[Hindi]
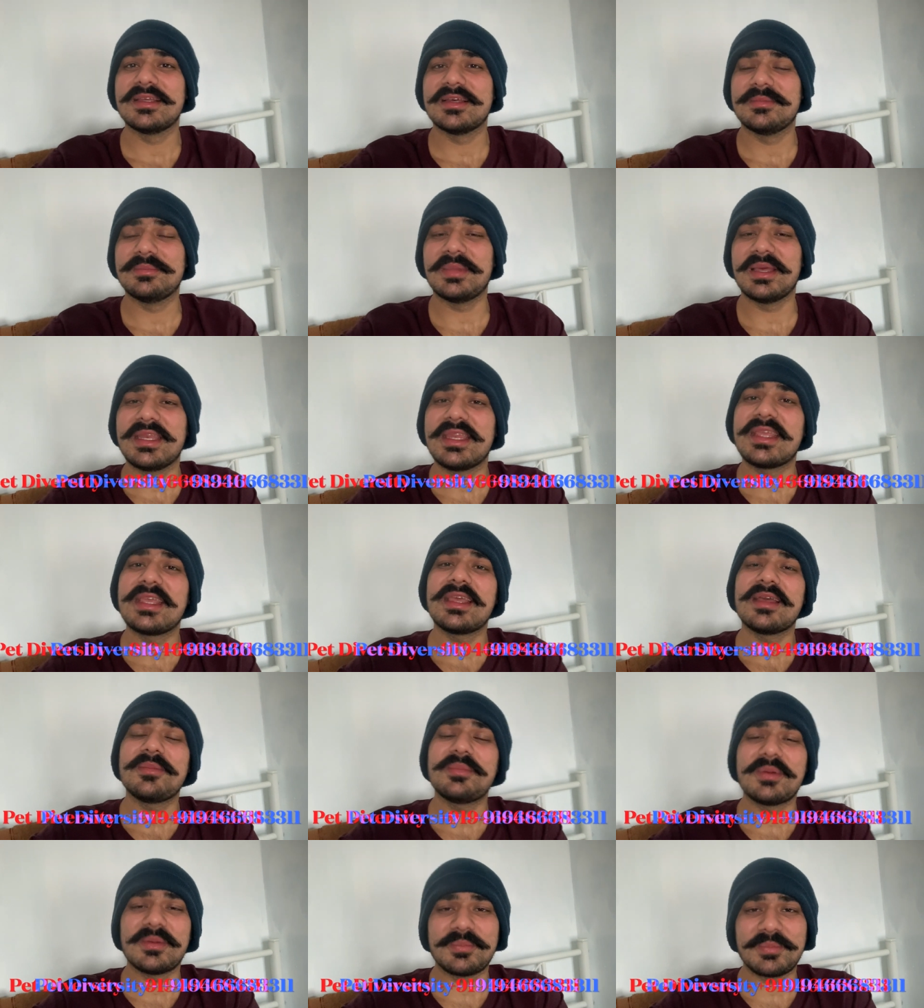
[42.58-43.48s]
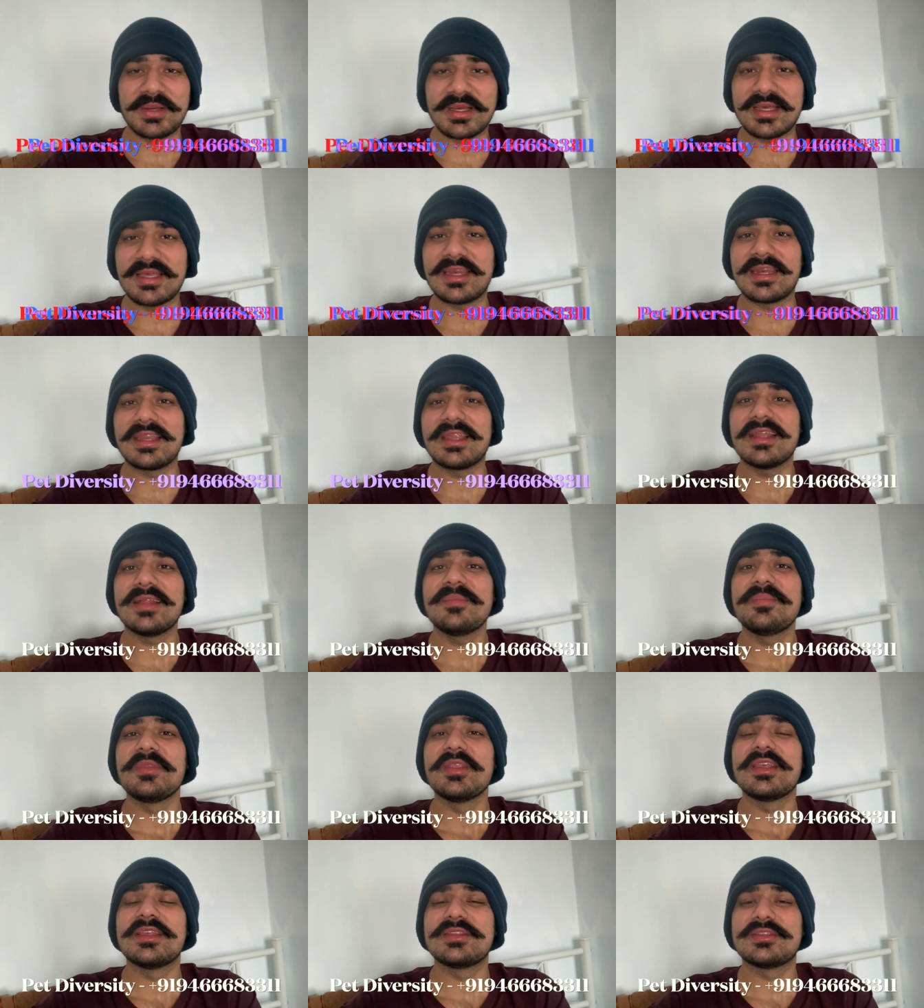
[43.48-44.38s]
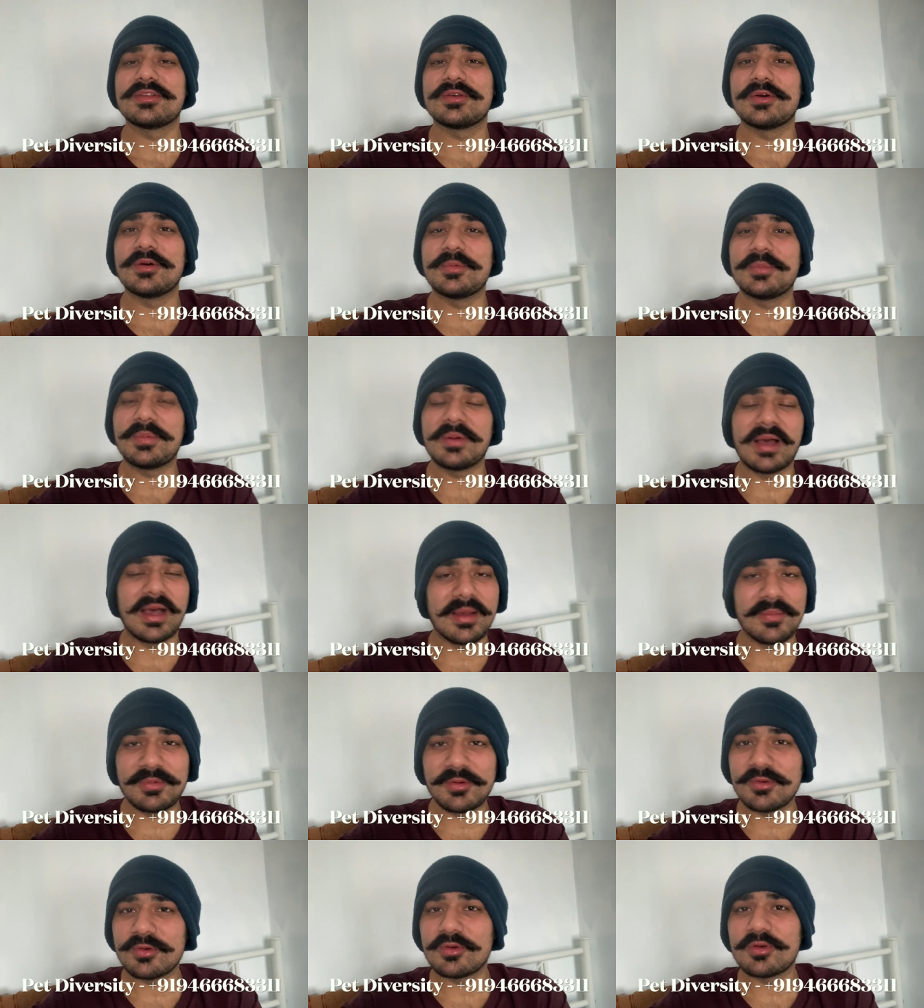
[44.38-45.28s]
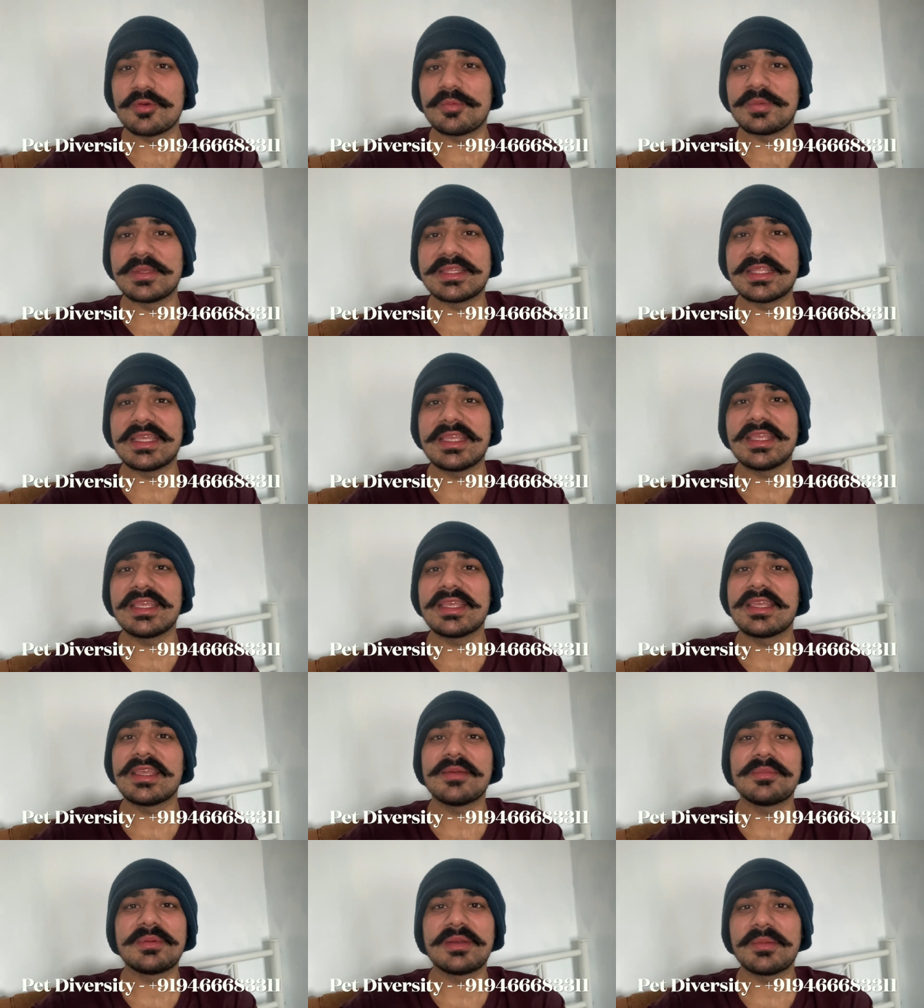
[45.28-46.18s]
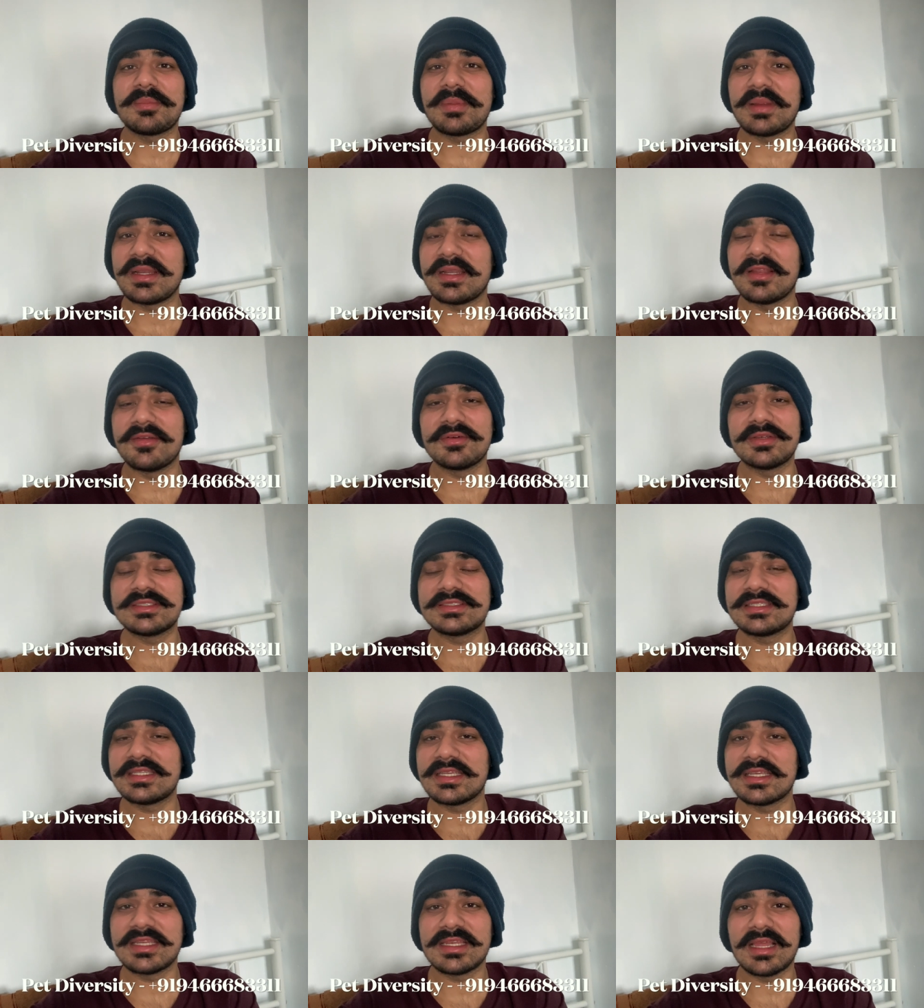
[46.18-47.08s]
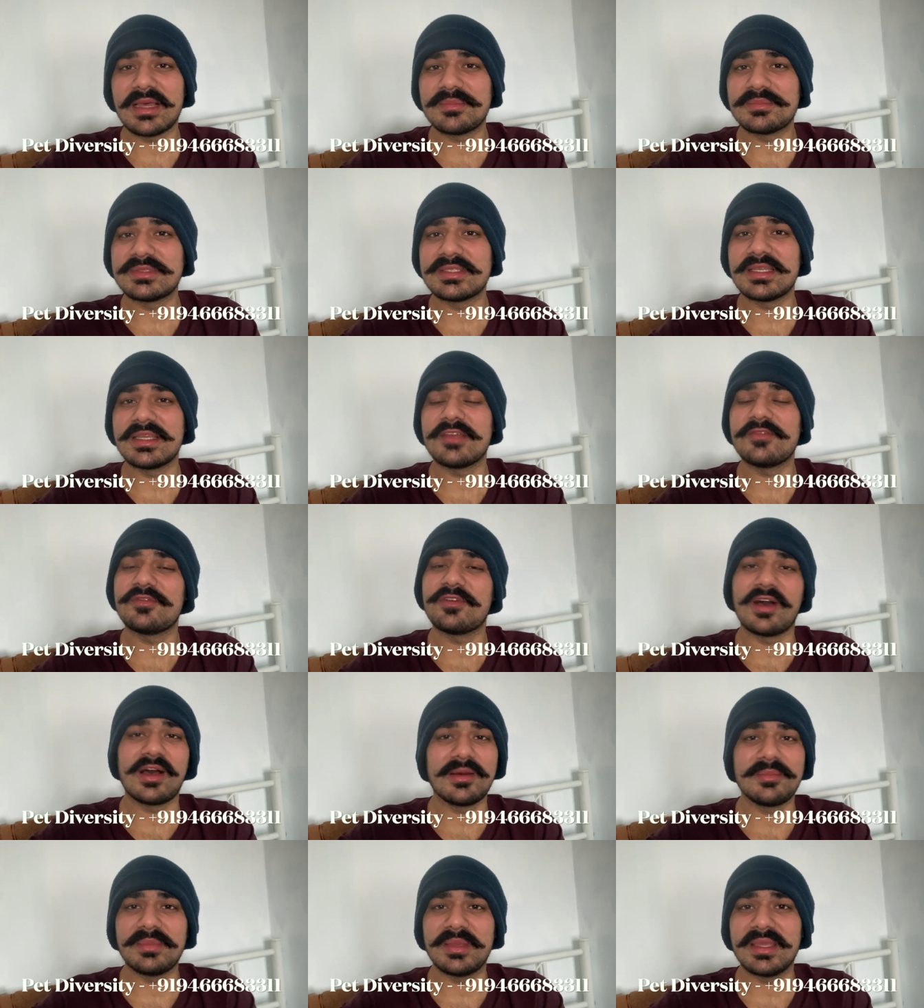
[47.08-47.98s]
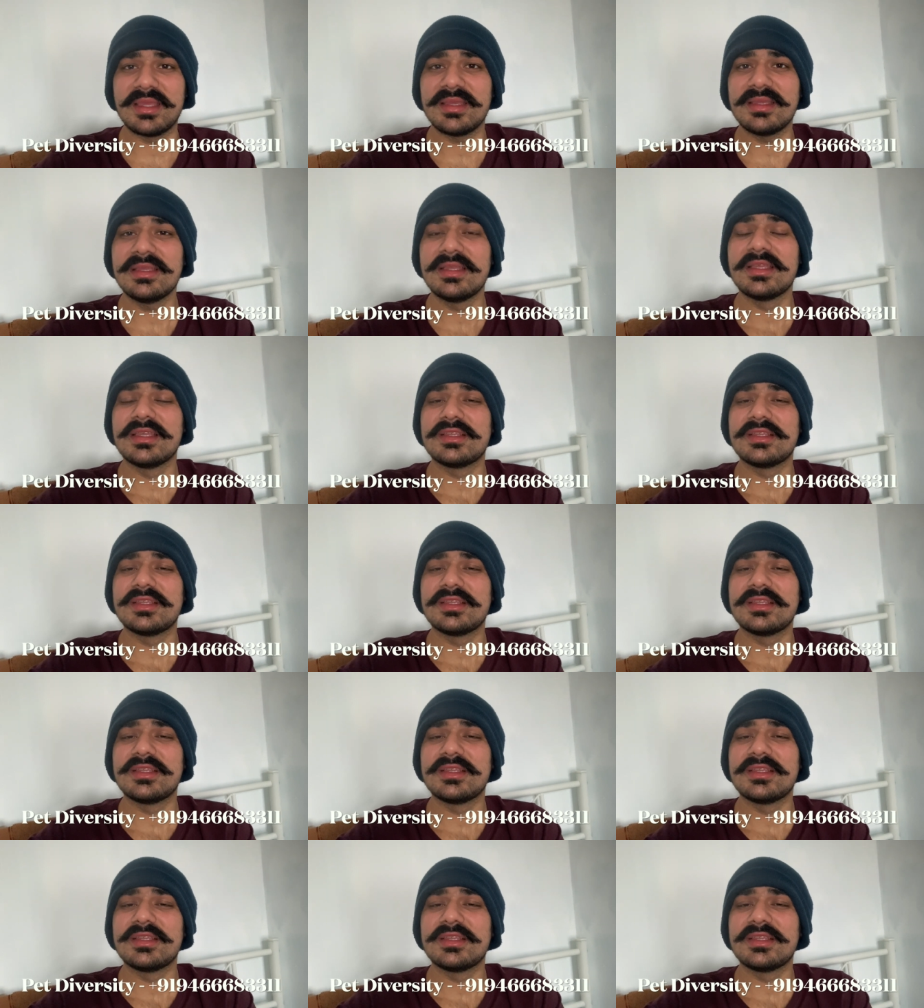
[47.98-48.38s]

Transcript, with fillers: मैंने क्या पापा कर रहे हैं सो so, आप लोगों को पता ही है कि अपना पेट डाइवर्सिटी के नाम से फार्म है